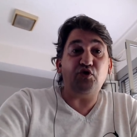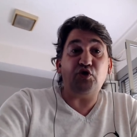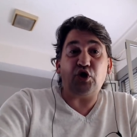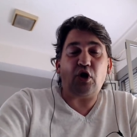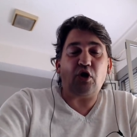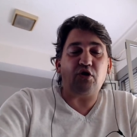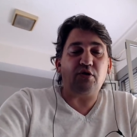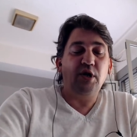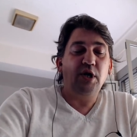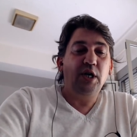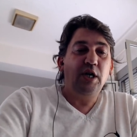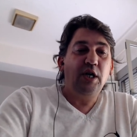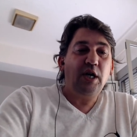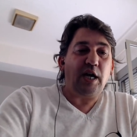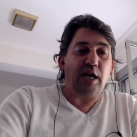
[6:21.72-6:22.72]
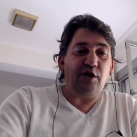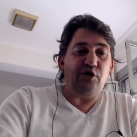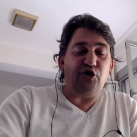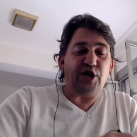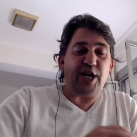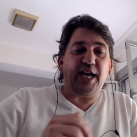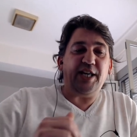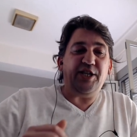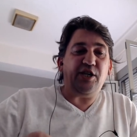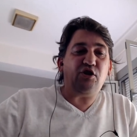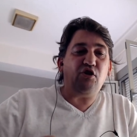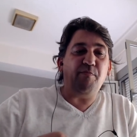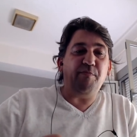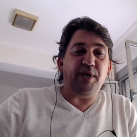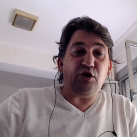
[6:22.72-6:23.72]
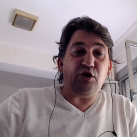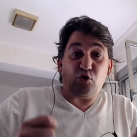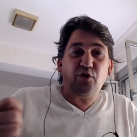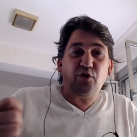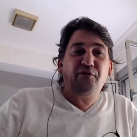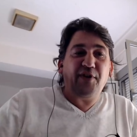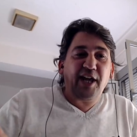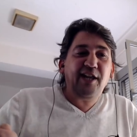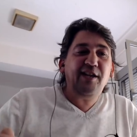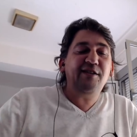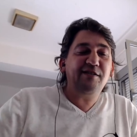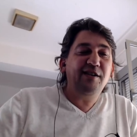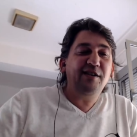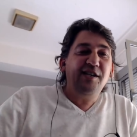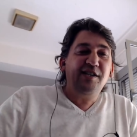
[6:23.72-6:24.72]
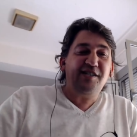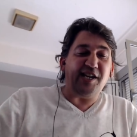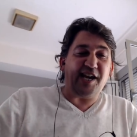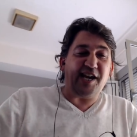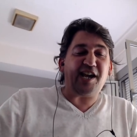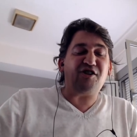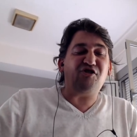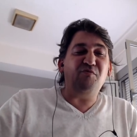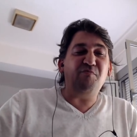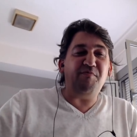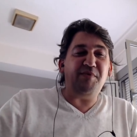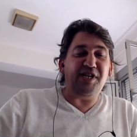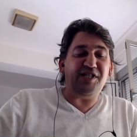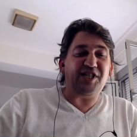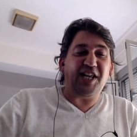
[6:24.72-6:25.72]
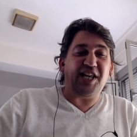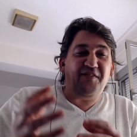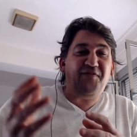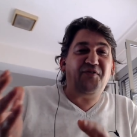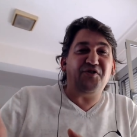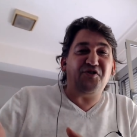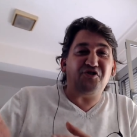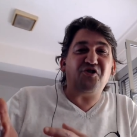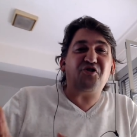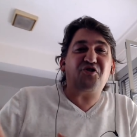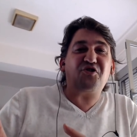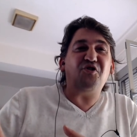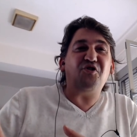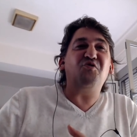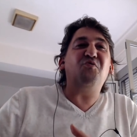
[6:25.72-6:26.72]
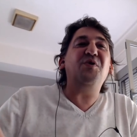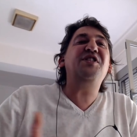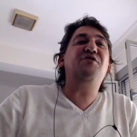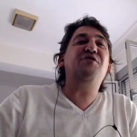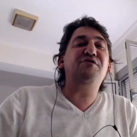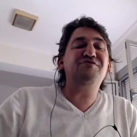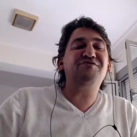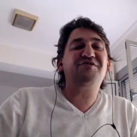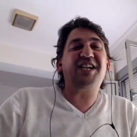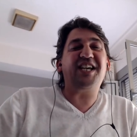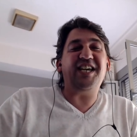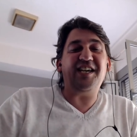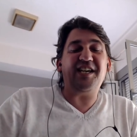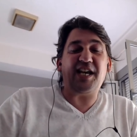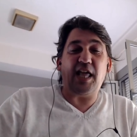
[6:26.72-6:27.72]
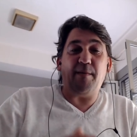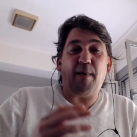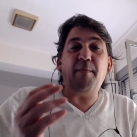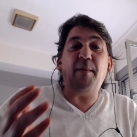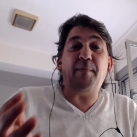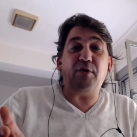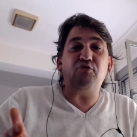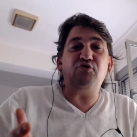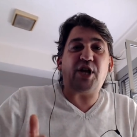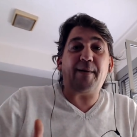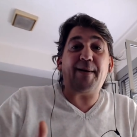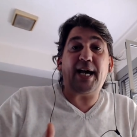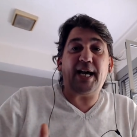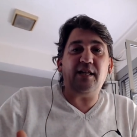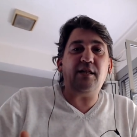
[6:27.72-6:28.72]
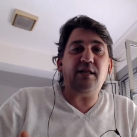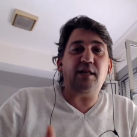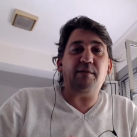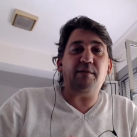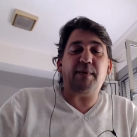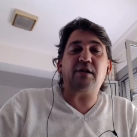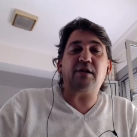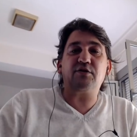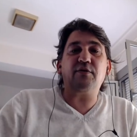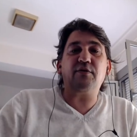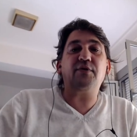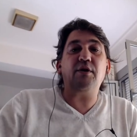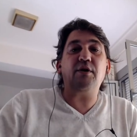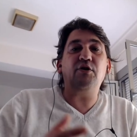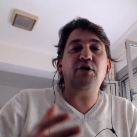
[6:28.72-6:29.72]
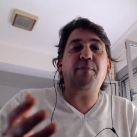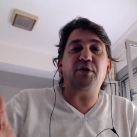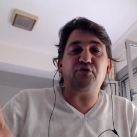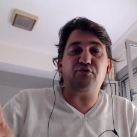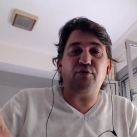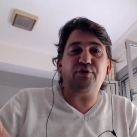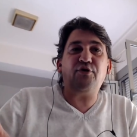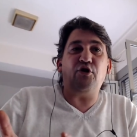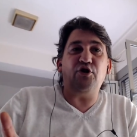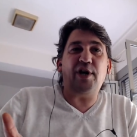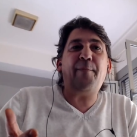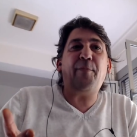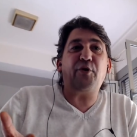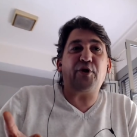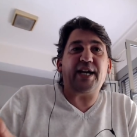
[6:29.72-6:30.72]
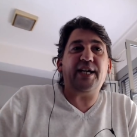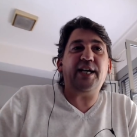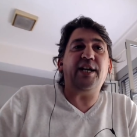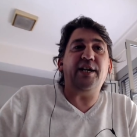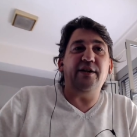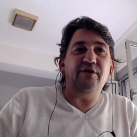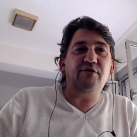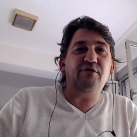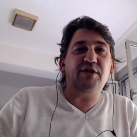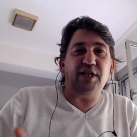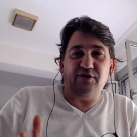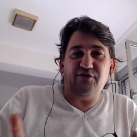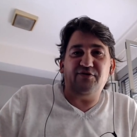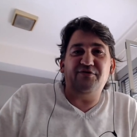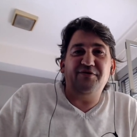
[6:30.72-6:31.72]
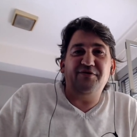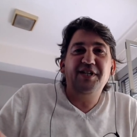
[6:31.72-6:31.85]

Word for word: shock. Eh, yo llegué allí con mi Surface, llegué con mi teléfono con Windows, que, además me preguntaba la gente de Microsoft, oye, pero tú esto lo llevas porque quieres, ¿no? Que no,